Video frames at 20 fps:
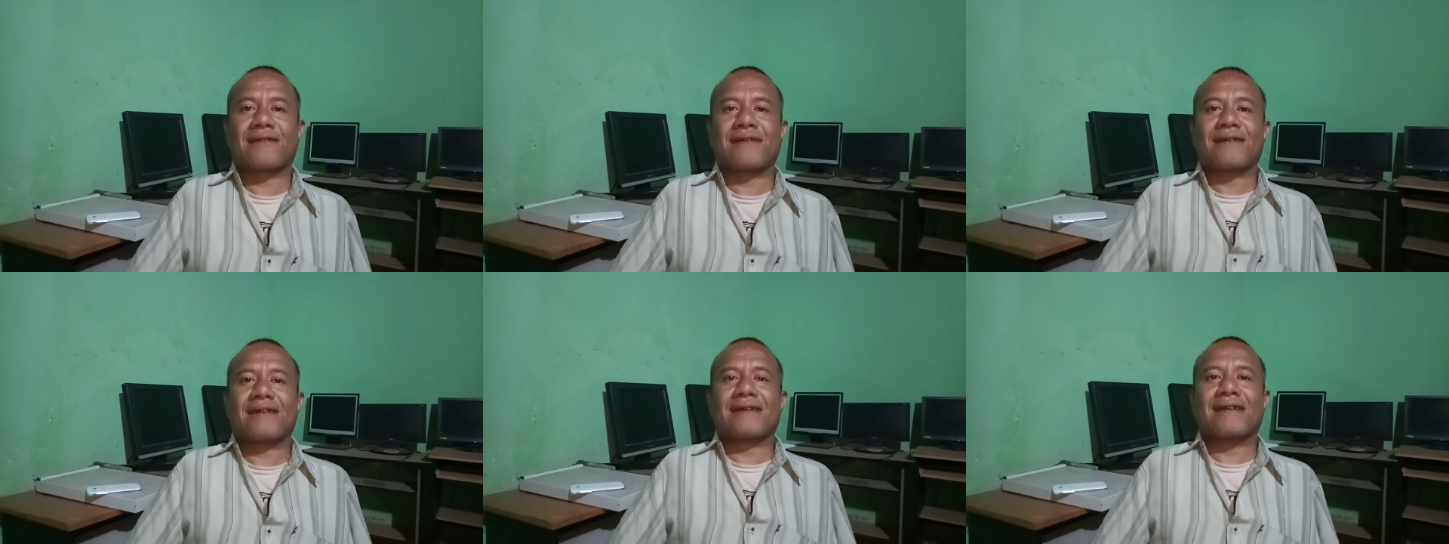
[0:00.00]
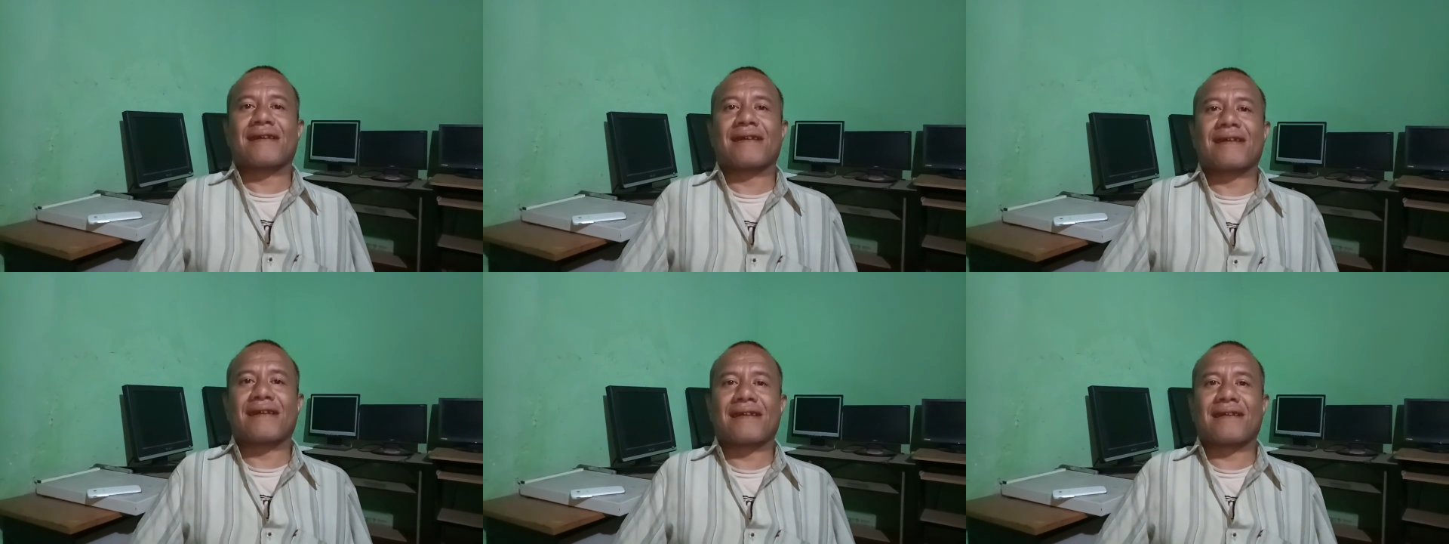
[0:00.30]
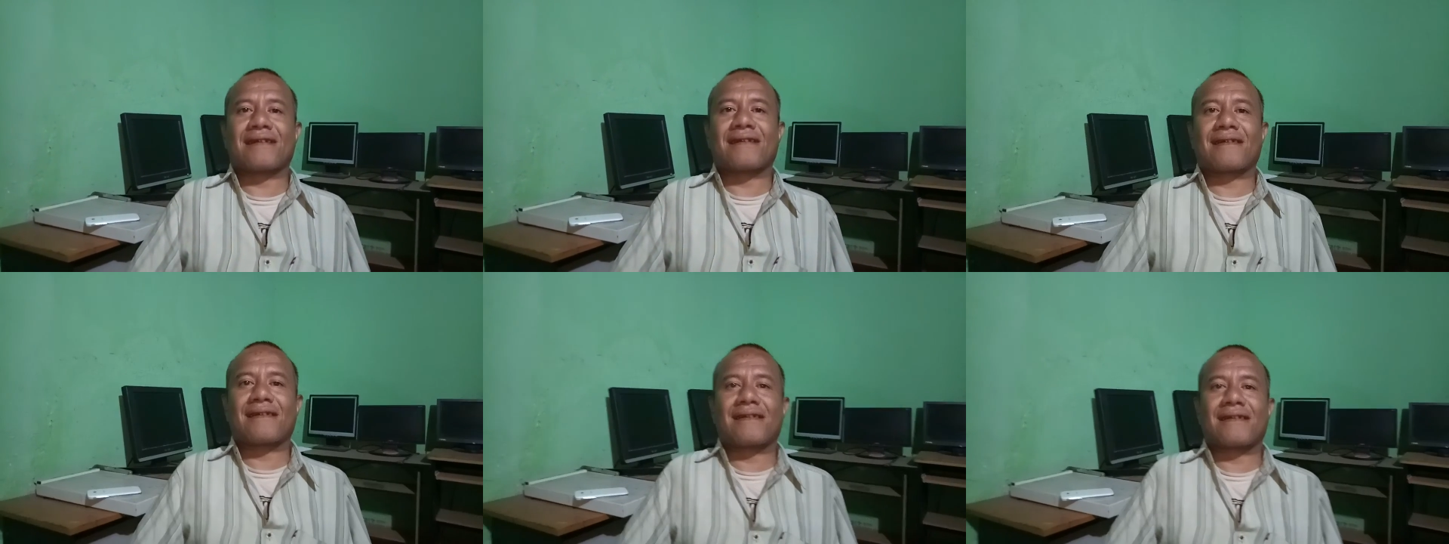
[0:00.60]
Terima
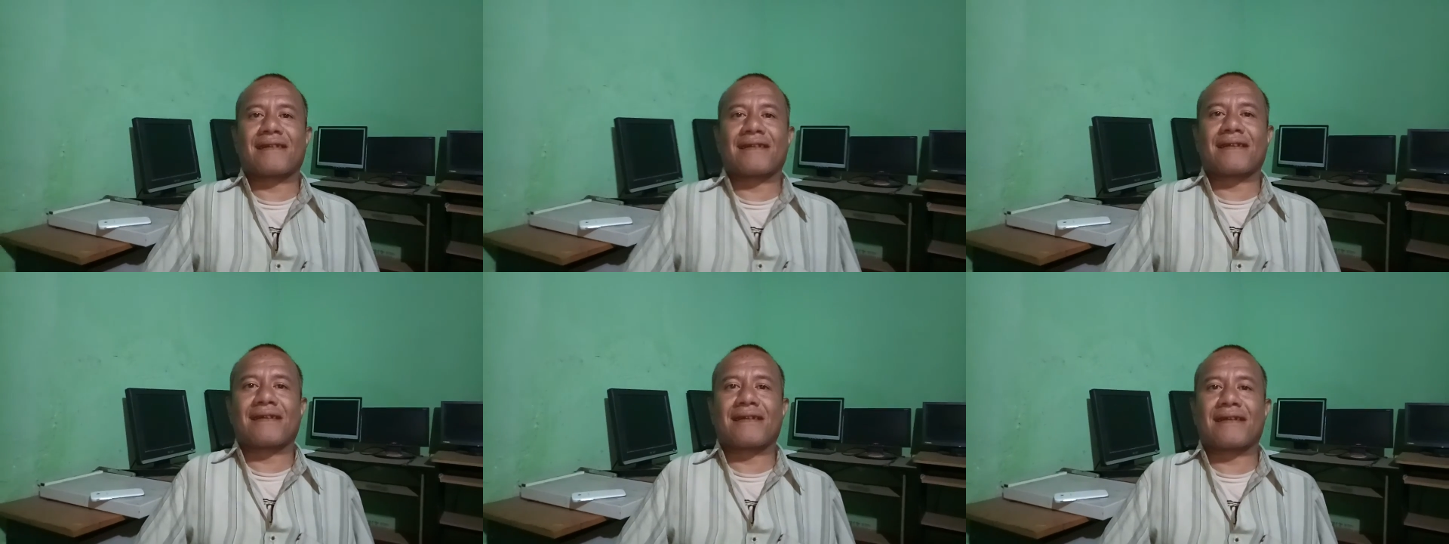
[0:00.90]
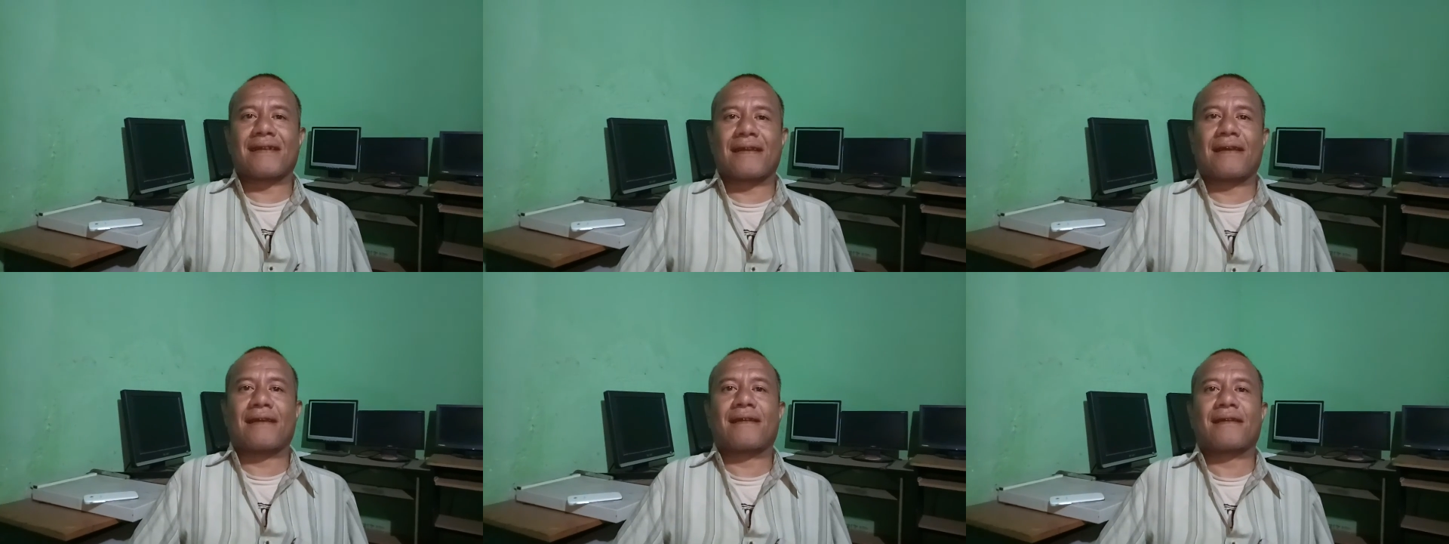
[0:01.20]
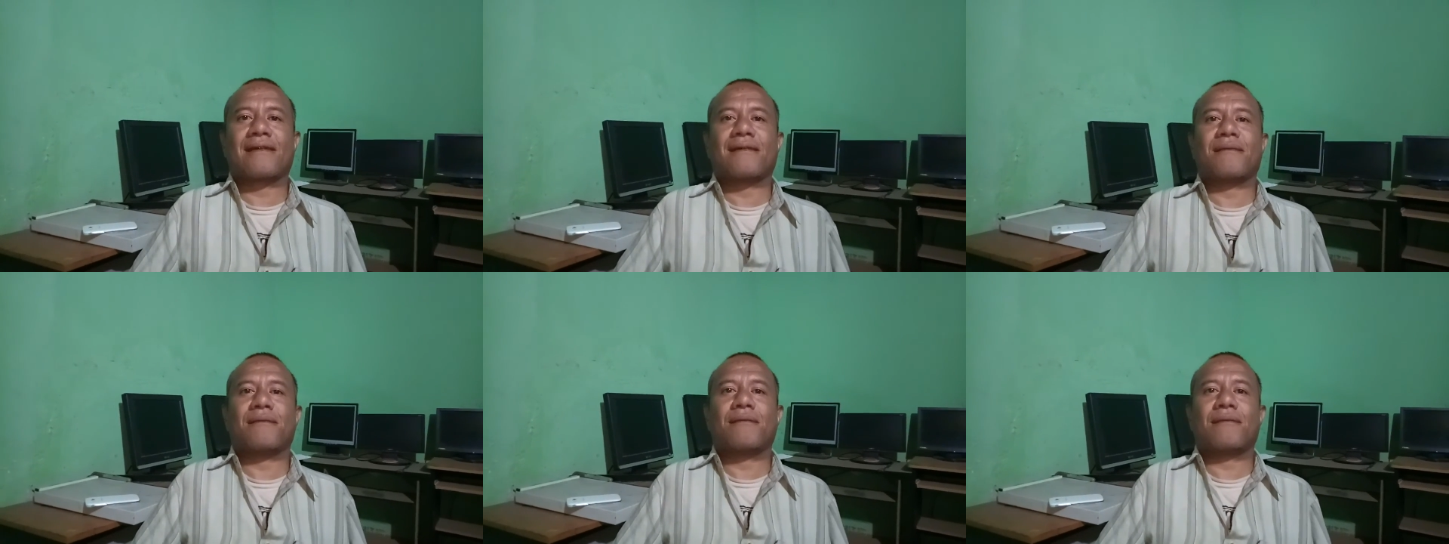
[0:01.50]
kasih.
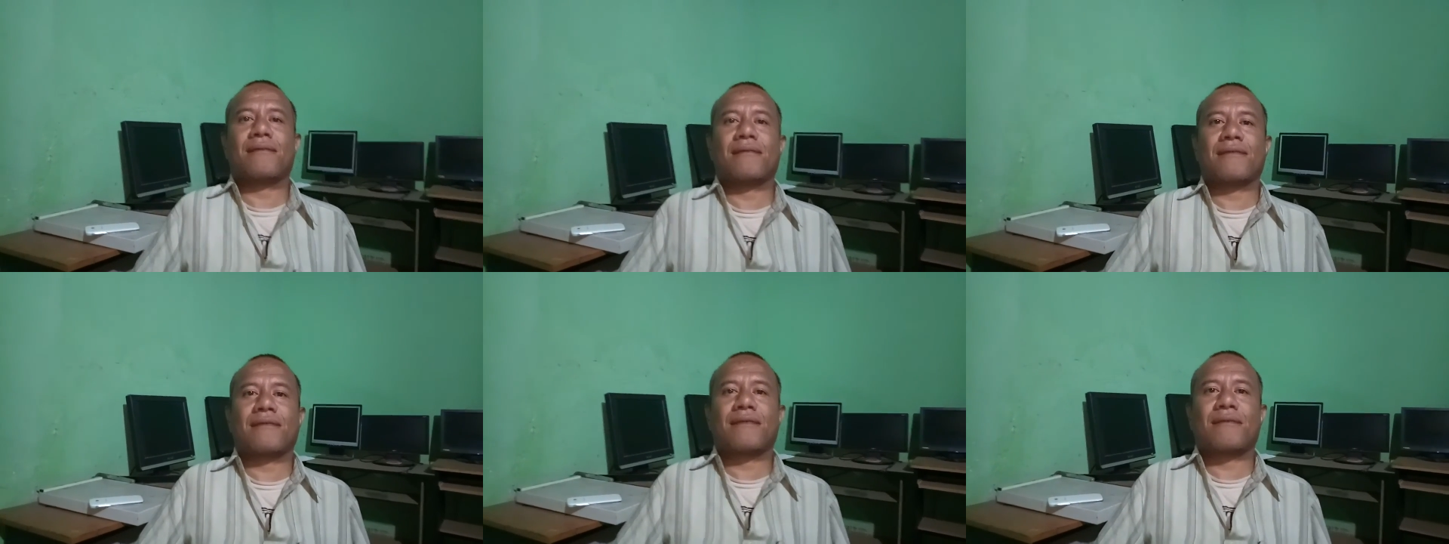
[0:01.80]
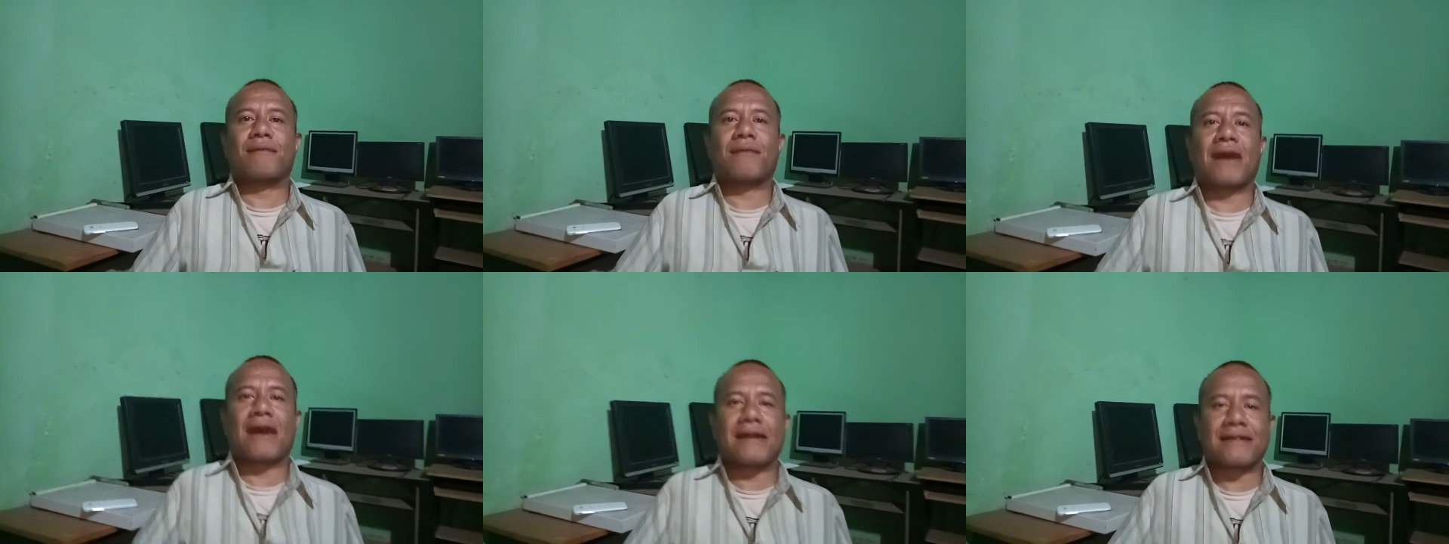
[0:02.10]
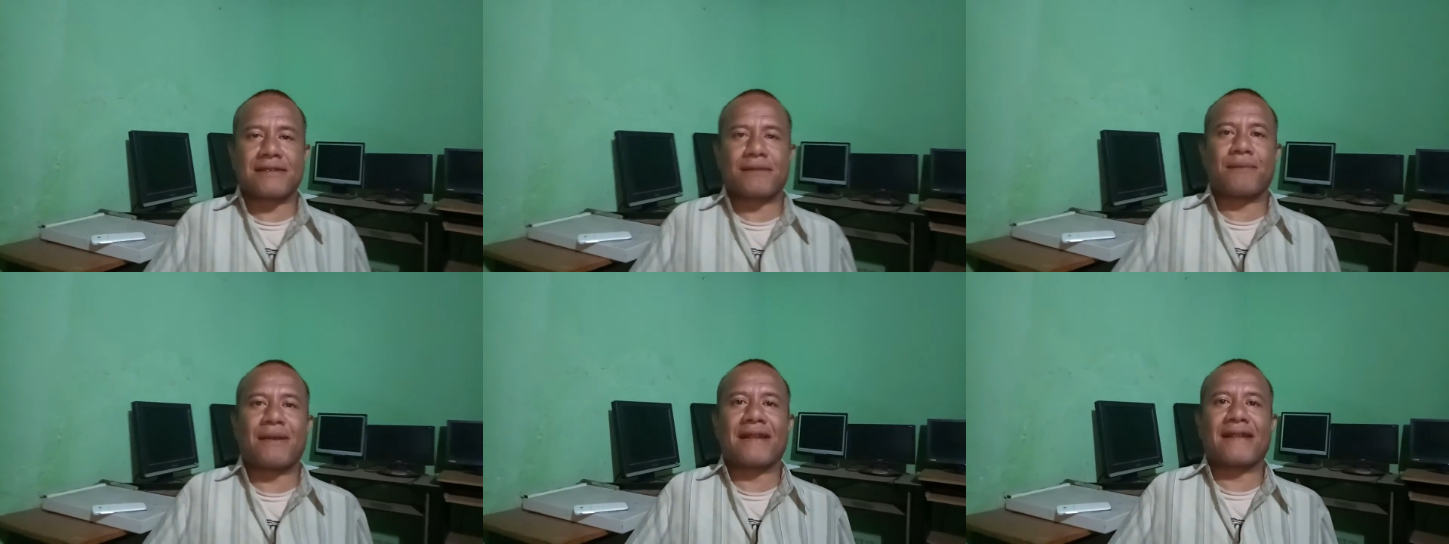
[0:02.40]
Terima kasih